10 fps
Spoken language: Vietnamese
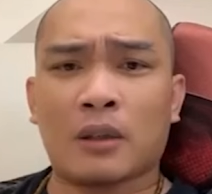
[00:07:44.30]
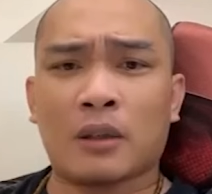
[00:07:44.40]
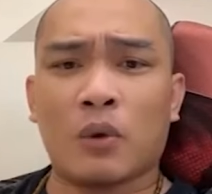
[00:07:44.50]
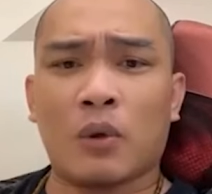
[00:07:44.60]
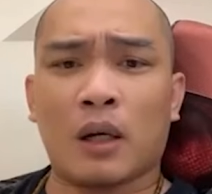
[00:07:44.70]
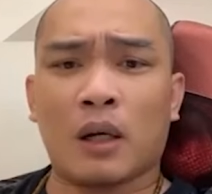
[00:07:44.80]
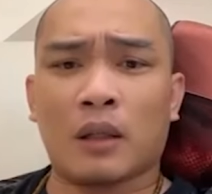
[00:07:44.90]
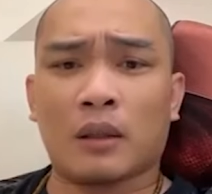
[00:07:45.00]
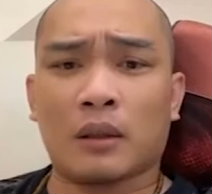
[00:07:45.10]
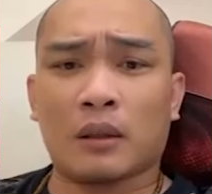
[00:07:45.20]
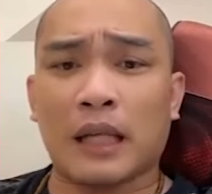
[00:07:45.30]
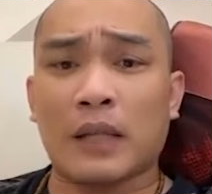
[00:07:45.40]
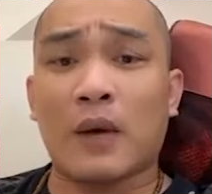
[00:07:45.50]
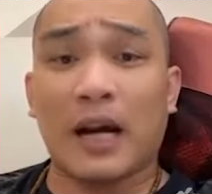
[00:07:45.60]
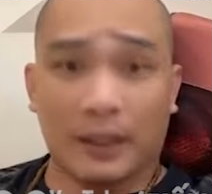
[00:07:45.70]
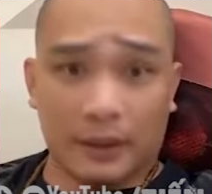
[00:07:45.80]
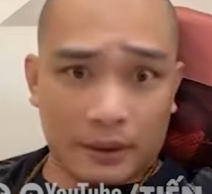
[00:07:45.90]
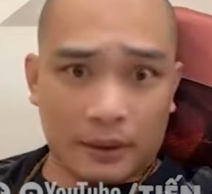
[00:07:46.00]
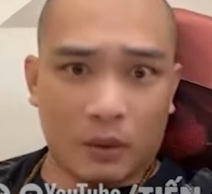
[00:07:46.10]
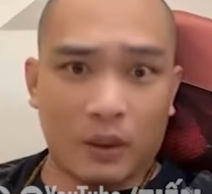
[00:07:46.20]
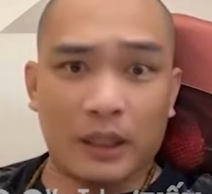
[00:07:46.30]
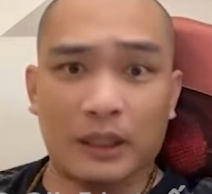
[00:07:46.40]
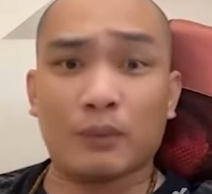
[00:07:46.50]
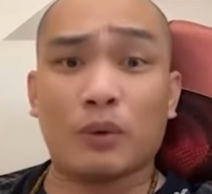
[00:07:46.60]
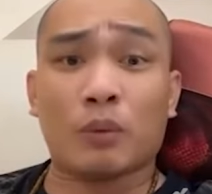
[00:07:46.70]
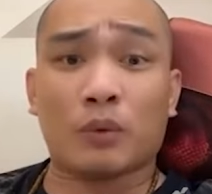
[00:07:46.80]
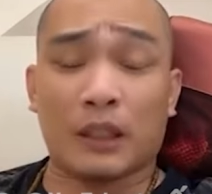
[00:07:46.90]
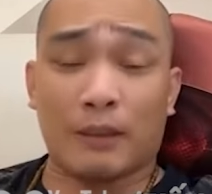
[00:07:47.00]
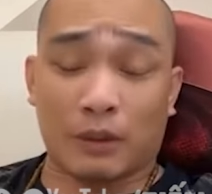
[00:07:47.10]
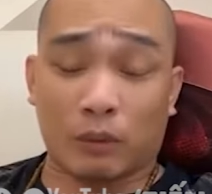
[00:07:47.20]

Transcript: chùa thì ăn oản có nghĩa là tiếp tục tìm dòng